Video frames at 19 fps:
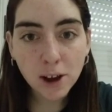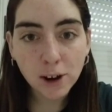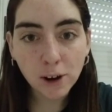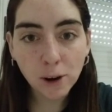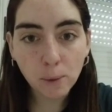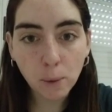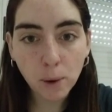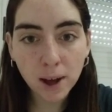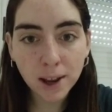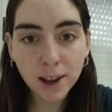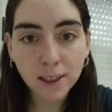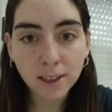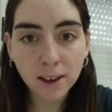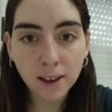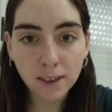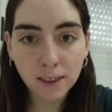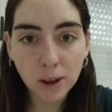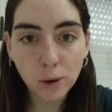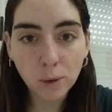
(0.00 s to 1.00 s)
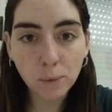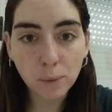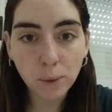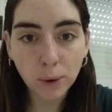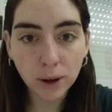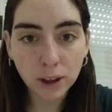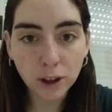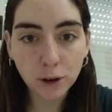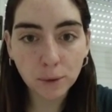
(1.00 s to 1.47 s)
lo puedan entender un
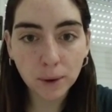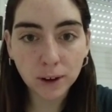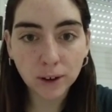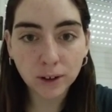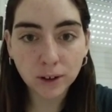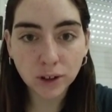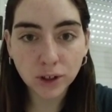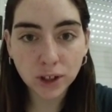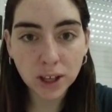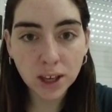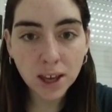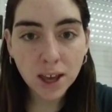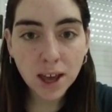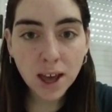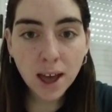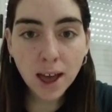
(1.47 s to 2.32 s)
poquito mejor, ¿sí?